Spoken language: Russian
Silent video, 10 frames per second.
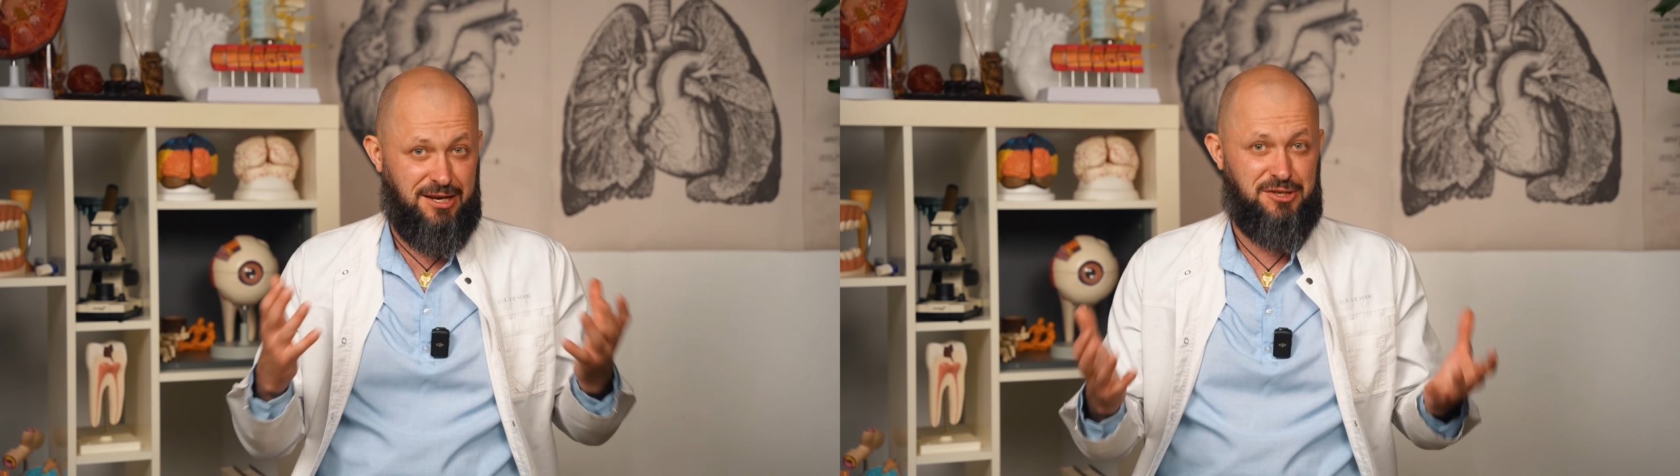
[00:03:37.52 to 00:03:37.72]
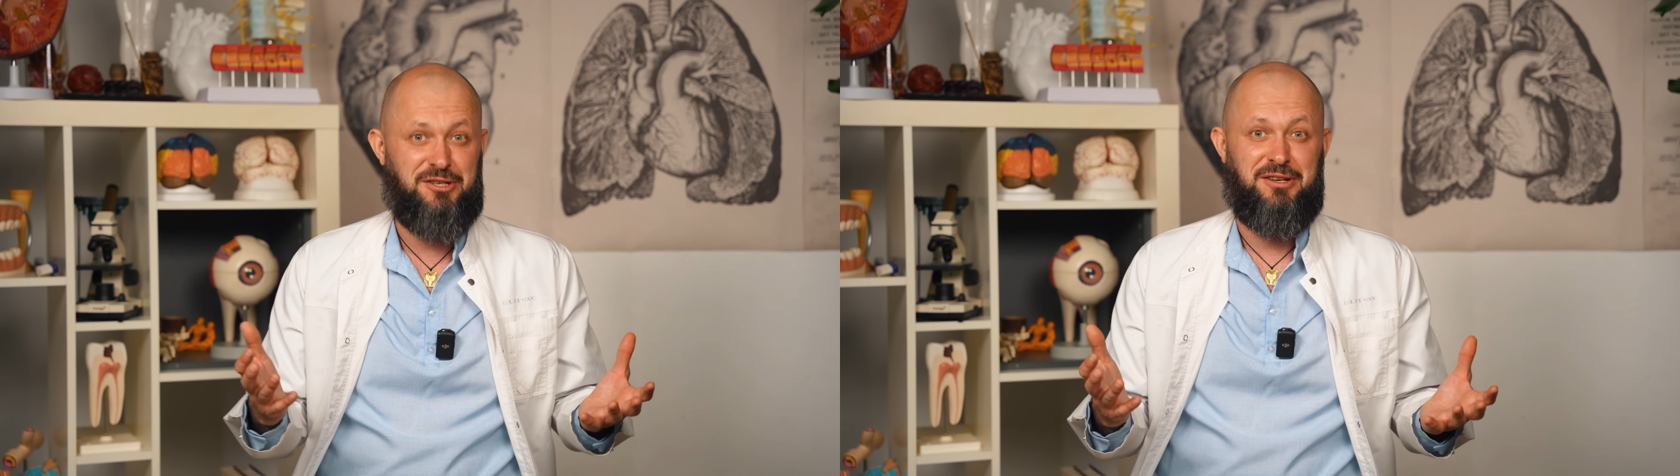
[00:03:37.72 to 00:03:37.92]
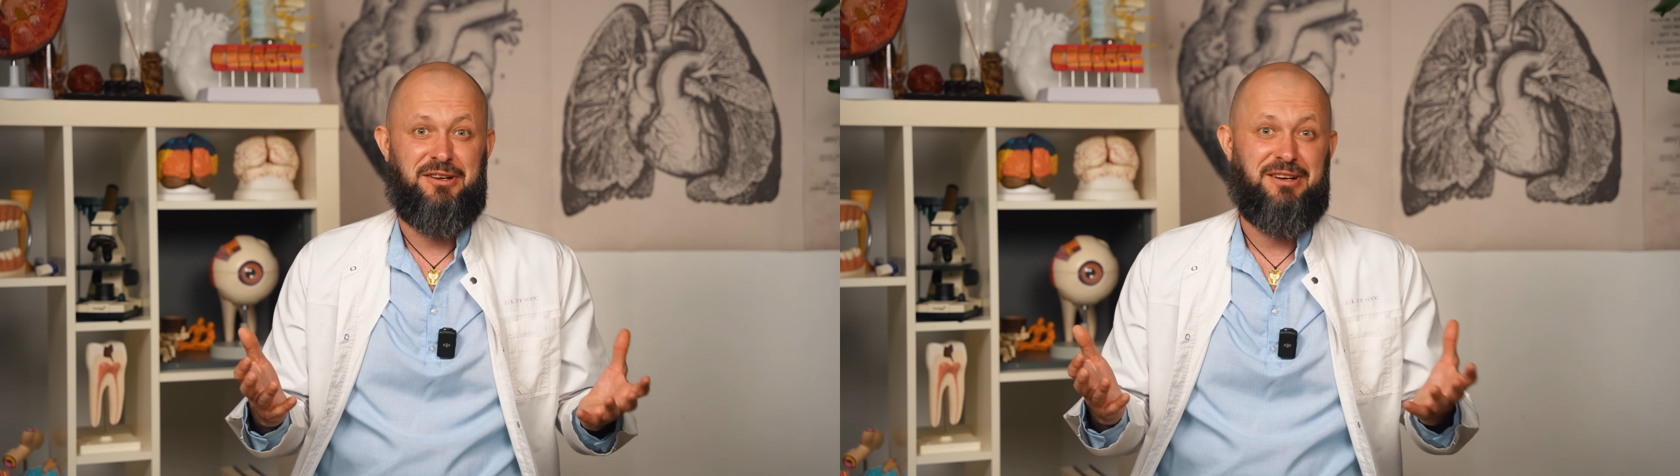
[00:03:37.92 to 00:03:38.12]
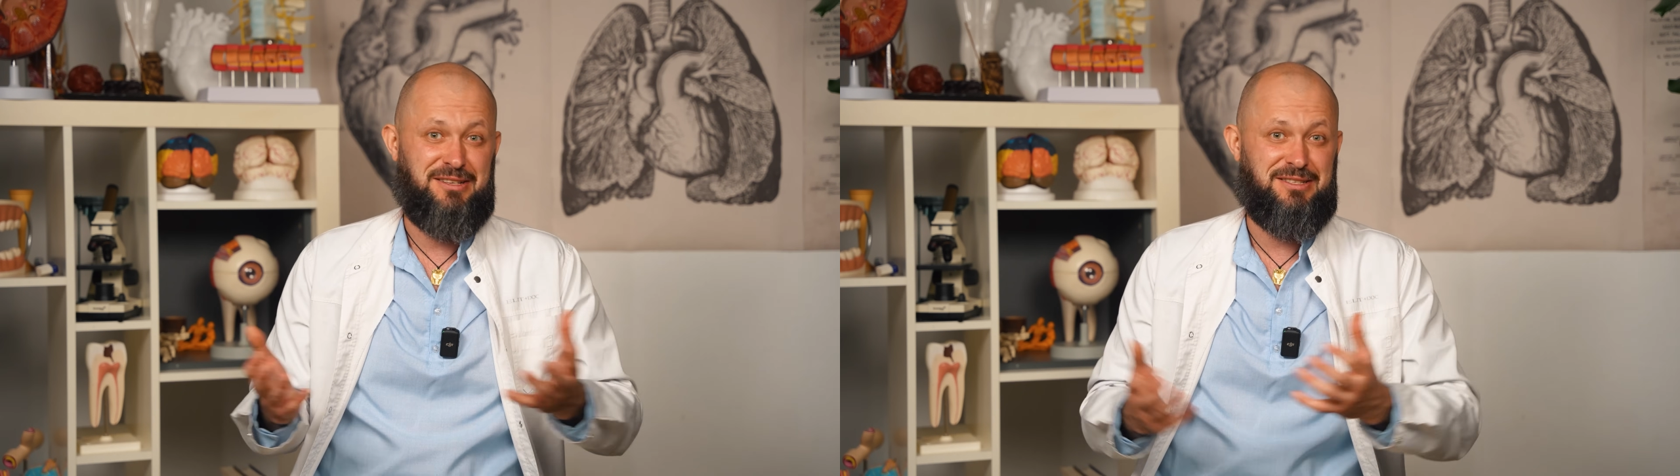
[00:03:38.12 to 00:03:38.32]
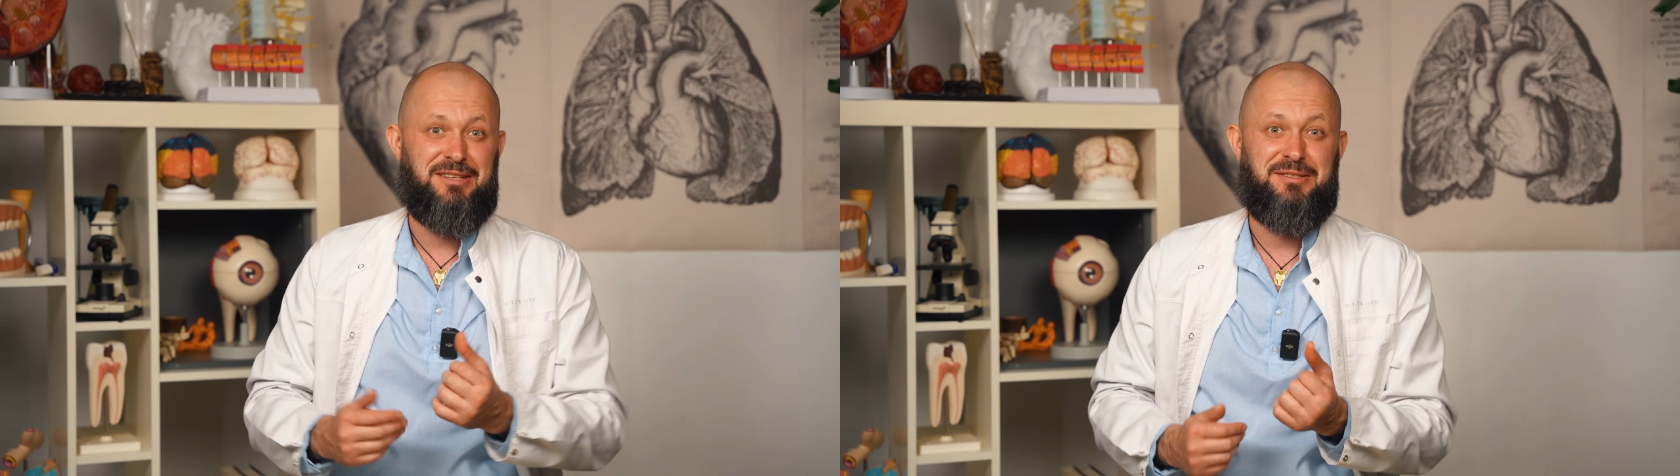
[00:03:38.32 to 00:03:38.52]
Также
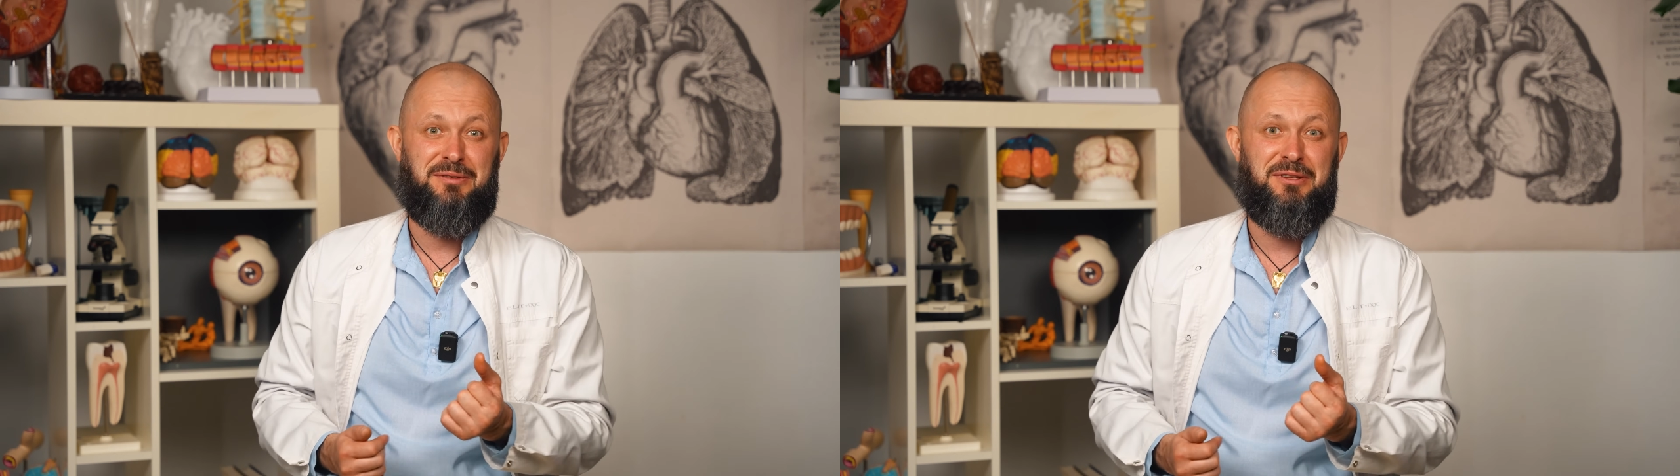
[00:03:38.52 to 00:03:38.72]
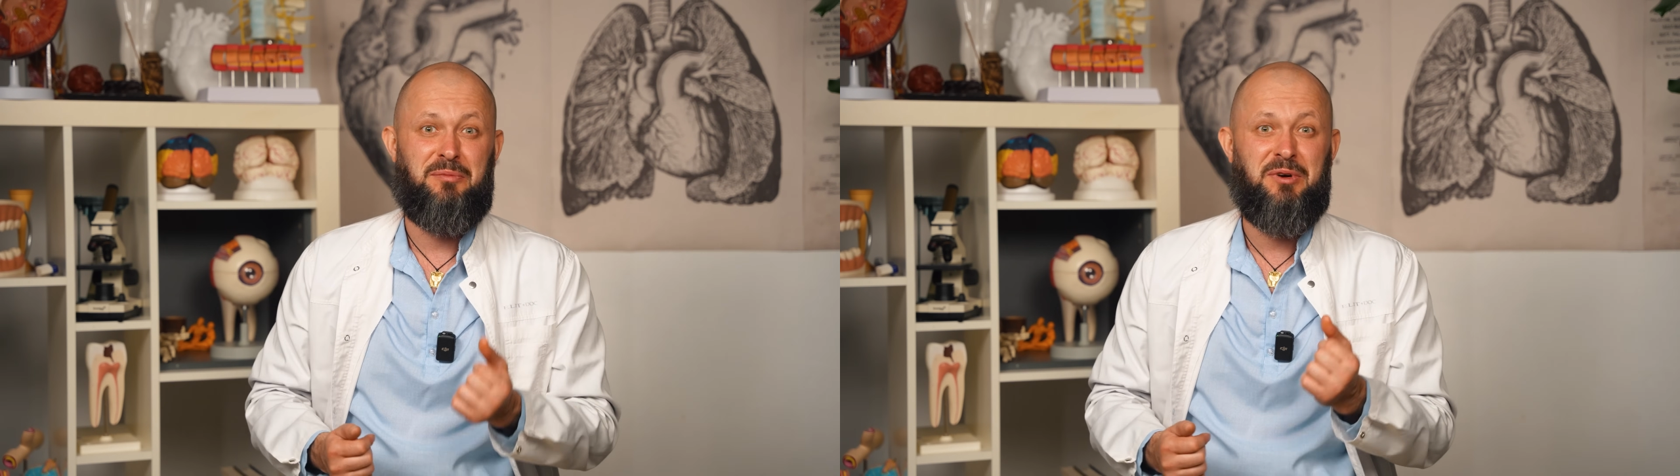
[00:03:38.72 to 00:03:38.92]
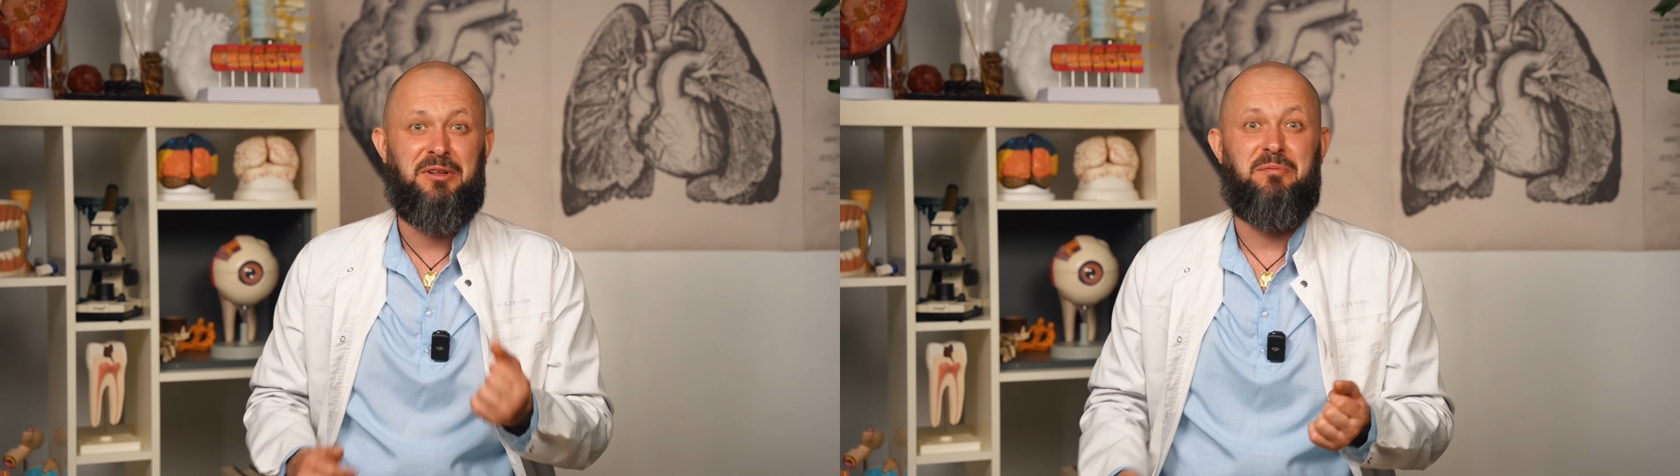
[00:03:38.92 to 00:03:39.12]
хозяйственное мыло